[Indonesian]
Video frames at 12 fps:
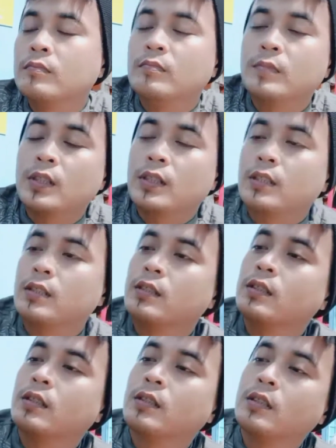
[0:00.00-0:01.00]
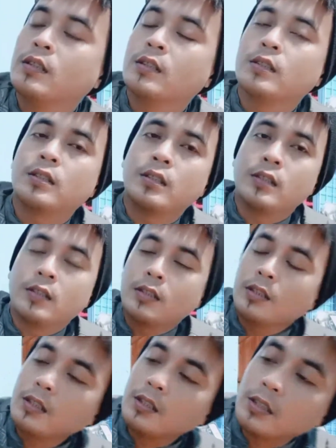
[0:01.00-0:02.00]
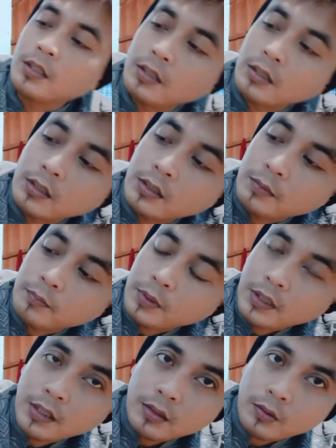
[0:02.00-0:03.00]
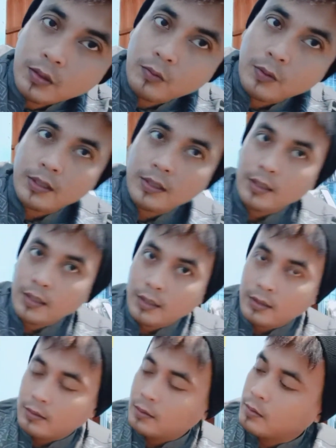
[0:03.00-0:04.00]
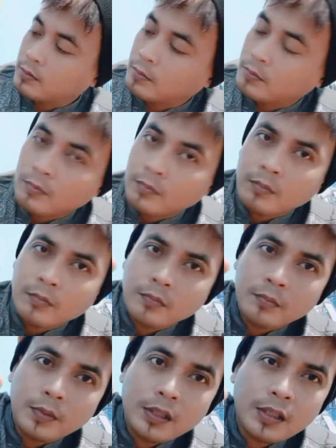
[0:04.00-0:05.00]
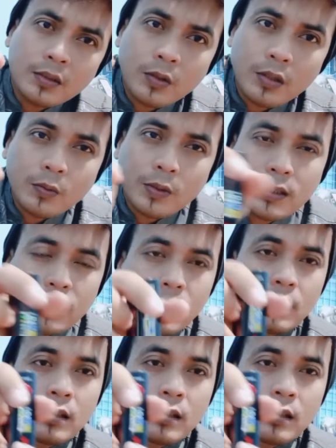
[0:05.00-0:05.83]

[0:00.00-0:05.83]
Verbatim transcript: nah di sini pengaturan wattnya guys pengaturan wattnya